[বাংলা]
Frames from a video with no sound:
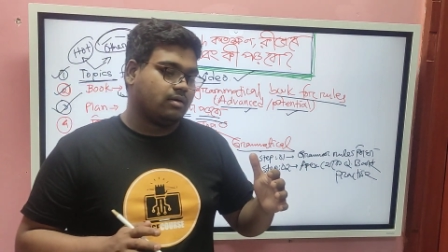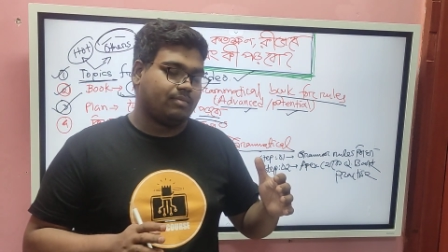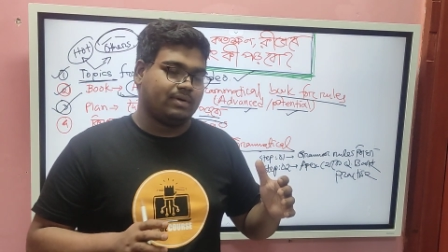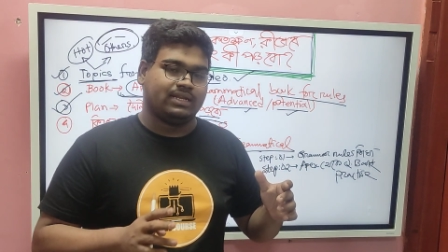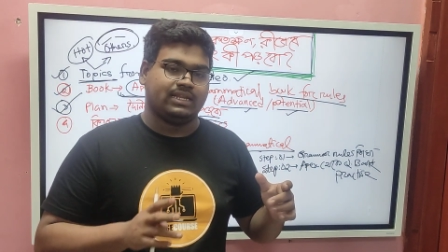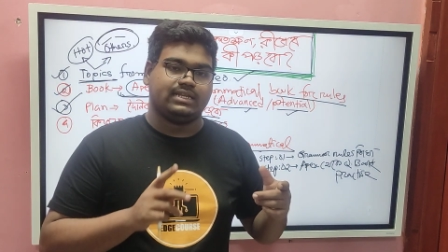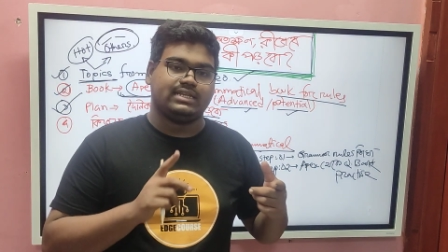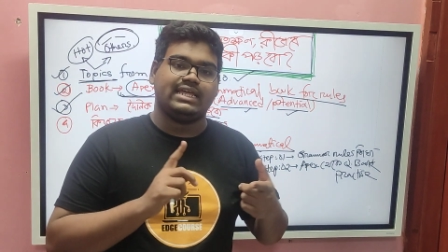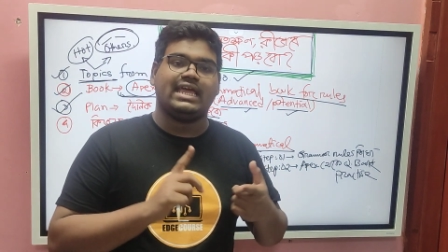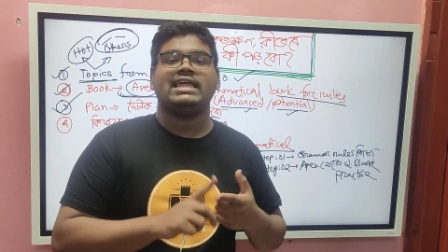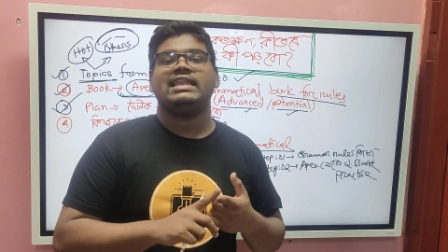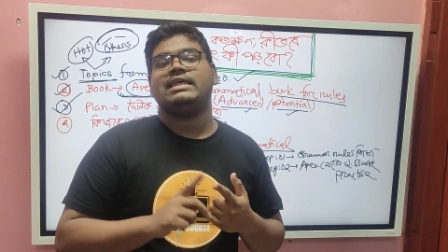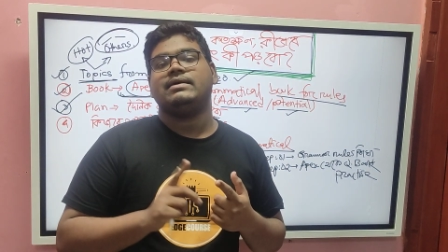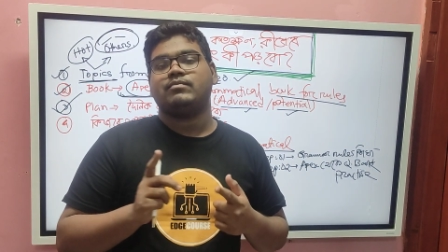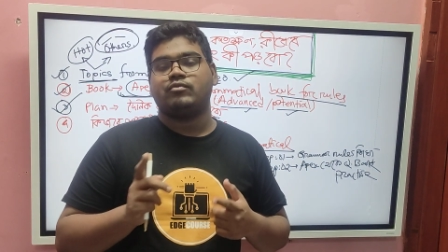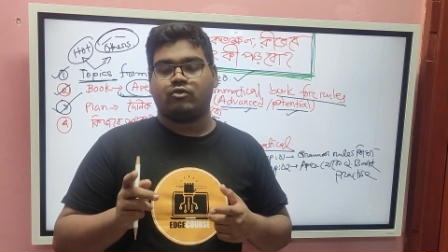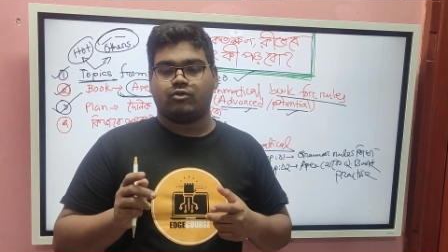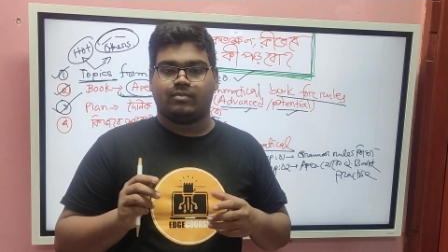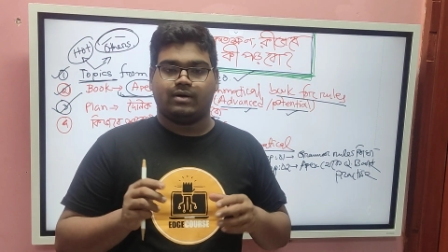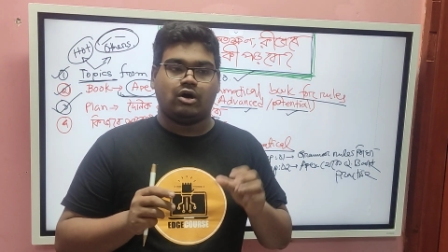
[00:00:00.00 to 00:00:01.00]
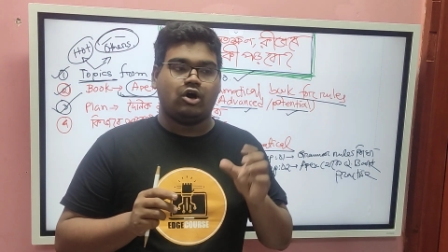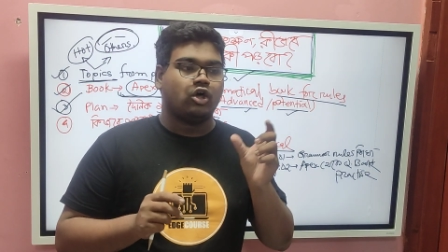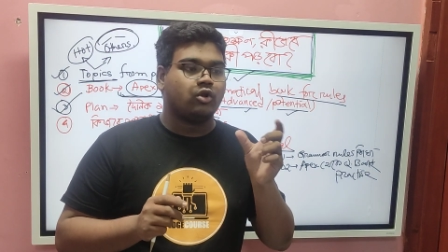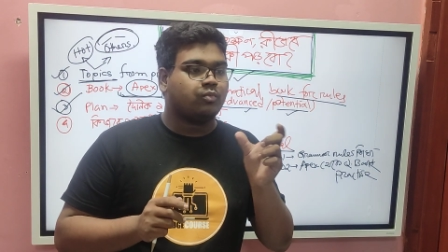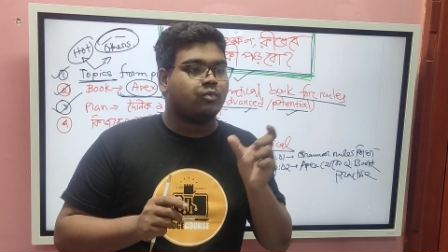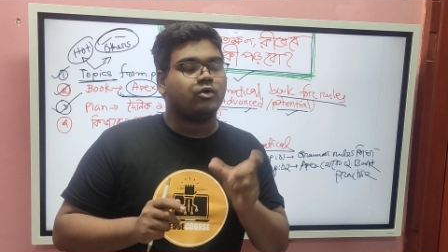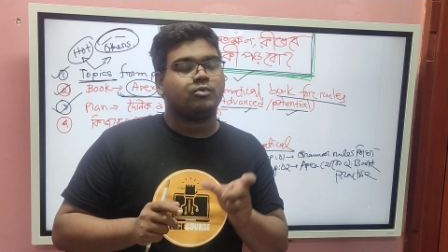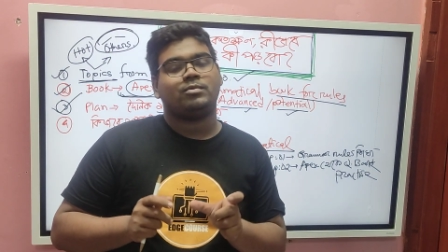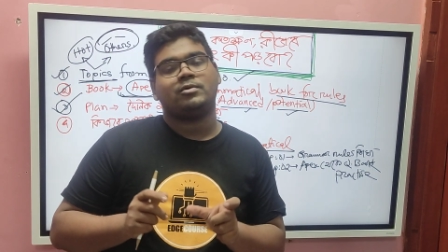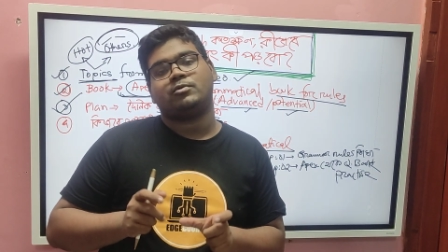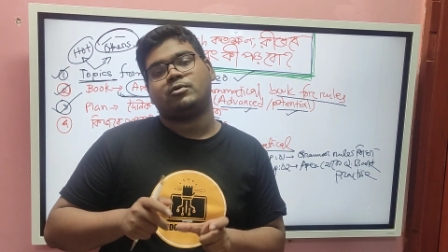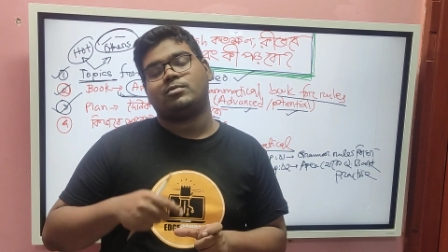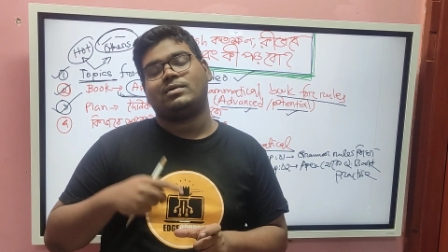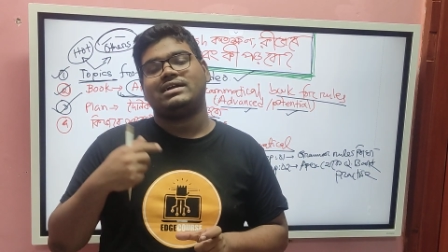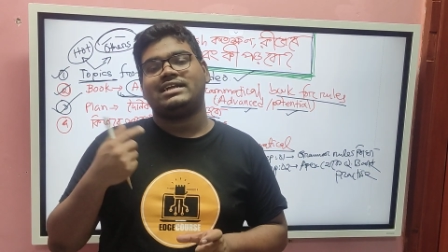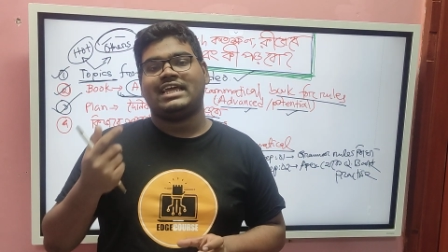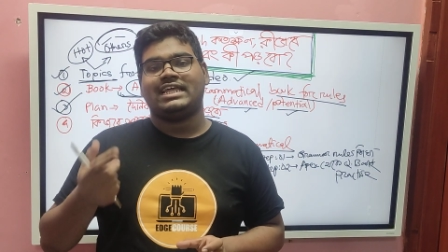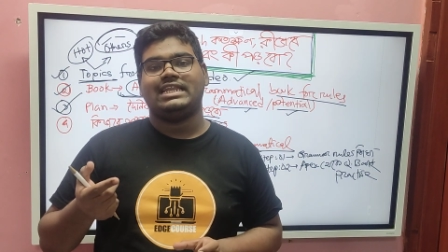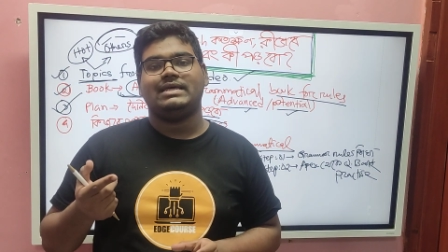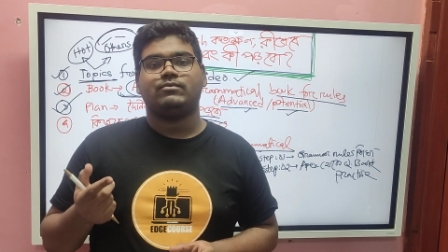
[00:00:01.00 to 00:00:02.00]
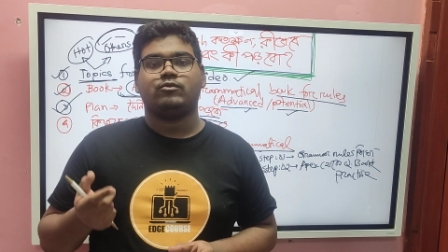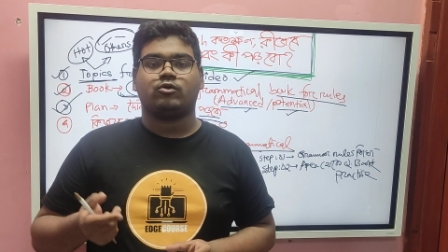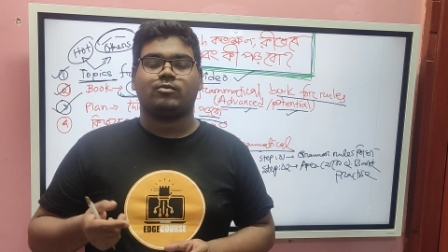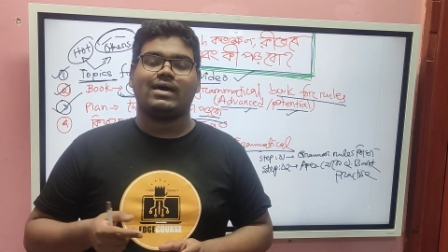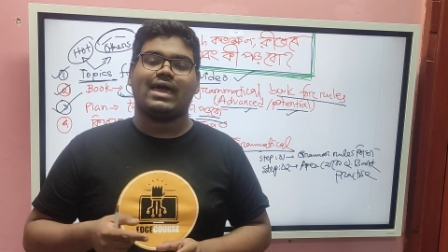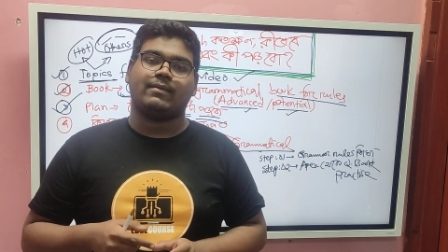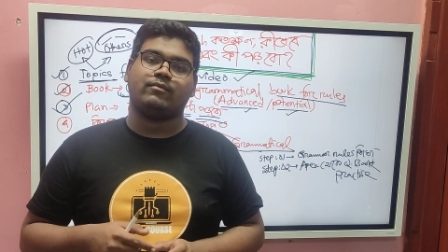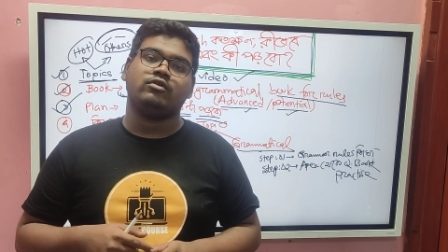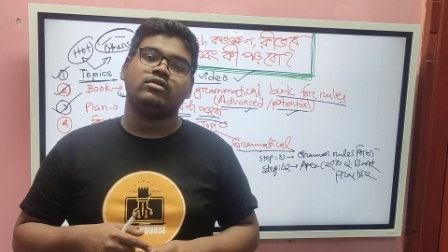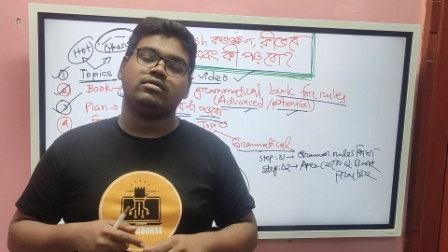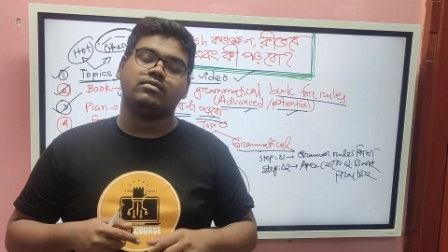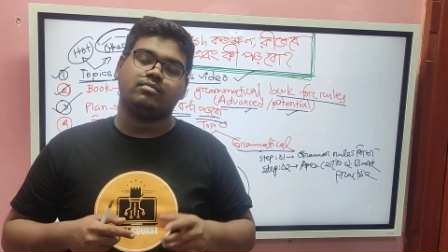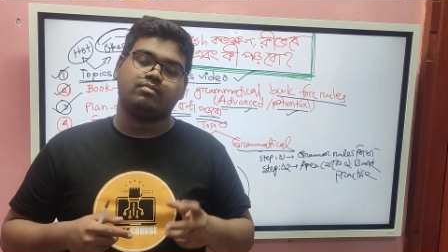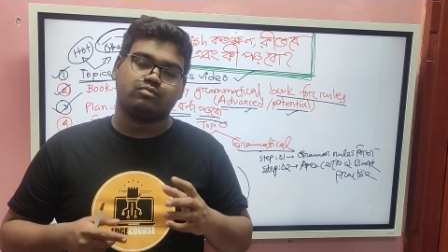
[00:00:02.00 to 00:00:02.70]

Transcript: মানে ডেইলি পড়বা অল্প অল্প পড়বা ডেইলি পড়বা এবং